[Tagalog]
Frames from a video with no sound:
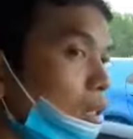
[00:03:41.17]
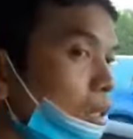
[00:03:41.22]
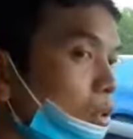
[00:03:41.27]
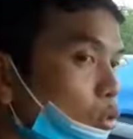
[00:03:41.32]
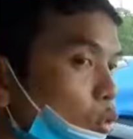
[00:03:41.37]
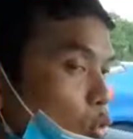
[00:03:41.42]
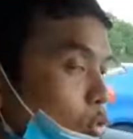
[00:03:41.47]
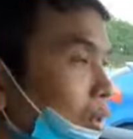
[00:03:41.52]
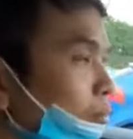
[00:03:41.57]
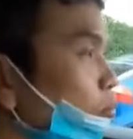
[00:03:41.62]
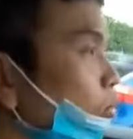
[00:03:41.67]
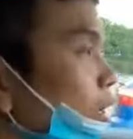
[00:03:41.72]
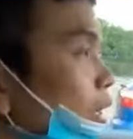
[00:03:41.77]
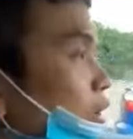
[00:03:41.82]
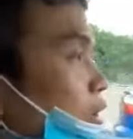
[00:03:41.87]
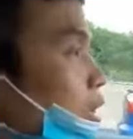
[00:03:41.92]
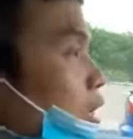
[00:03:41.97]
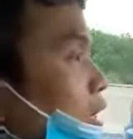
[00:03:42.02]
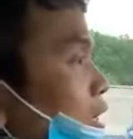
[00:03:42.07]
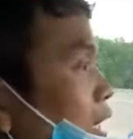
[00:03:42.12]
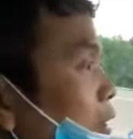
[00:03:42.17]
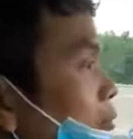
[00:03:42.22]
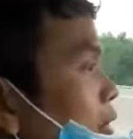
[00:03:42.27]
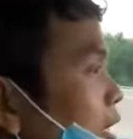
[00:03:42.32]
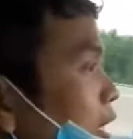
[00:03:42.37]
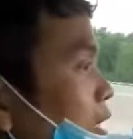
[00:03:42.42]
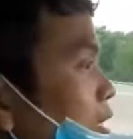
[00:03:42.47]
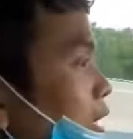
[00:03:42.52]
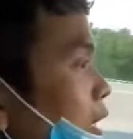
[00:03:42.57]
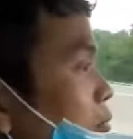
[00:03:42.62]
sundan mo lang yung sinasabi
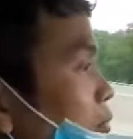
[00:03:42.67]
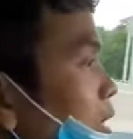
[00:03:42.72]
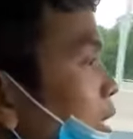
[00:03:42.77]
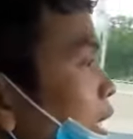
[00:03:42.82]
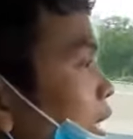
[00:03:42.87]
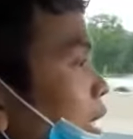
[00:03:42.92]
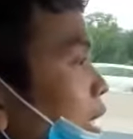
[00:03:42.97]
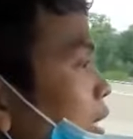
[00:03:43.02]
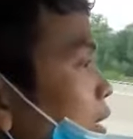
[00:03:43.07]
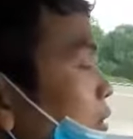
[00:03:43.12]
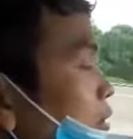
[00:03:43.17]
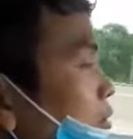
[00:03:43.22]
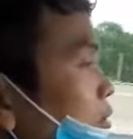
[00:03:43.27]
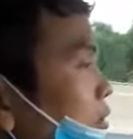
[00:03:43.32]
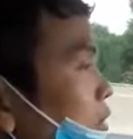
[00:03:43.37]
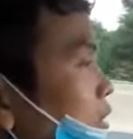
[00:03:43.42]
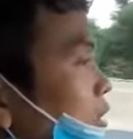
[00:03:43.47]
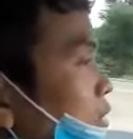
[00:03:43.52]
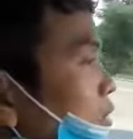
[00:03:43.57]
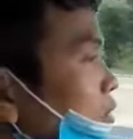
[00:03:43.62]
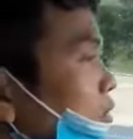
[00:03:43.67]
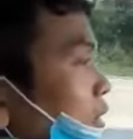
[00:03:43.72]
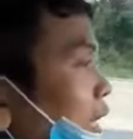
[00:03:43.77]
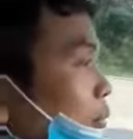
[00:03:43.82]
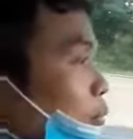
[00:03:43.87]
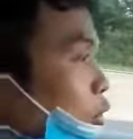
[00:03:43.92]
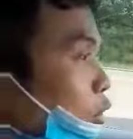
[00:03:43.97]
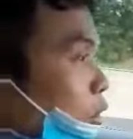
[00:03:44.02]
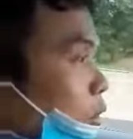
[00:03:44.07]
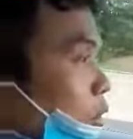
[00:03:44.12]
ng examiner,
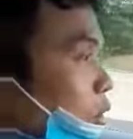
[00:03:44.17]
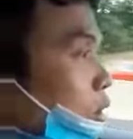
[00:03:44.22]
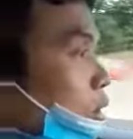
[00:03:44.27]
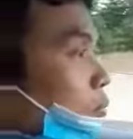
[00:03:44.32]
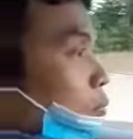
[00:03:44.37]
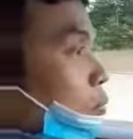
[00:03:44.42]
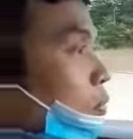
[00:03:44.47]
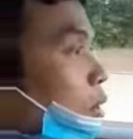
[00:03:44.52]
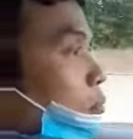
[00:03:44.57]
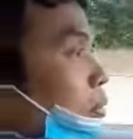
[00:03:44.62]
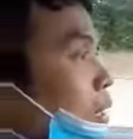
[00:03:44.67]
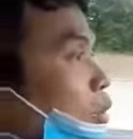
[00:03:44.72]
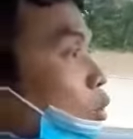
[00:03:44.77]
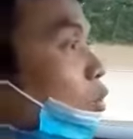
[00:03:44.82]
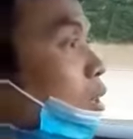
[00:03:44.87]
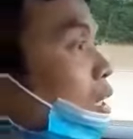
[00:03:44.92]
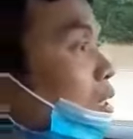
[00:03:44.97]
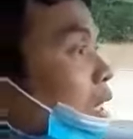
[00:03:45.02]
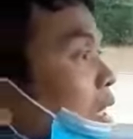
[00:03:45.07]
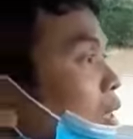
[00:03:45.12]
tapos manood ka sa